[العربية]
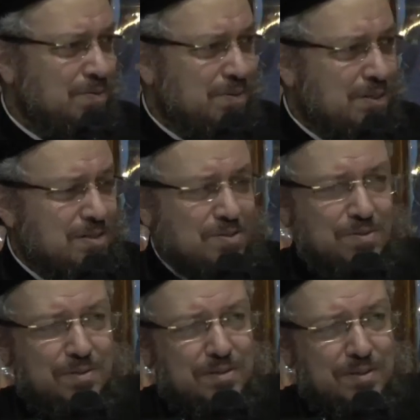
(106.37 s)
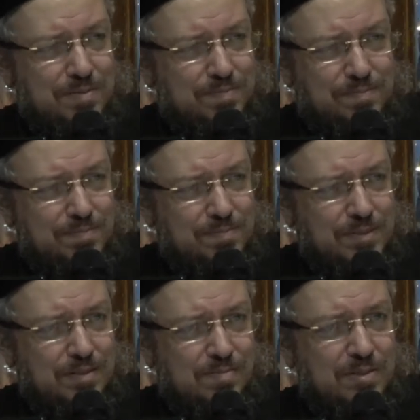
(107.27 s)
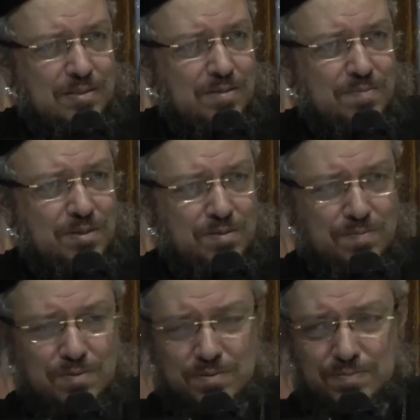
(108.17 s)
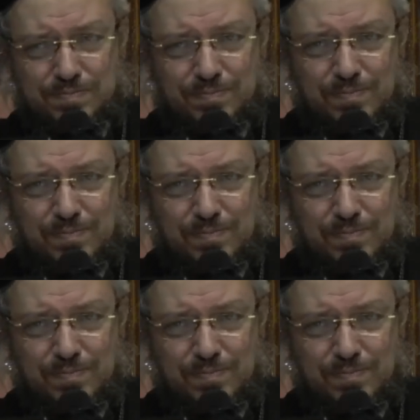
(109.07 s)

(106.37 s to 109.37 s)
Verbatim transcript: والناس دول المسيح بيحبهم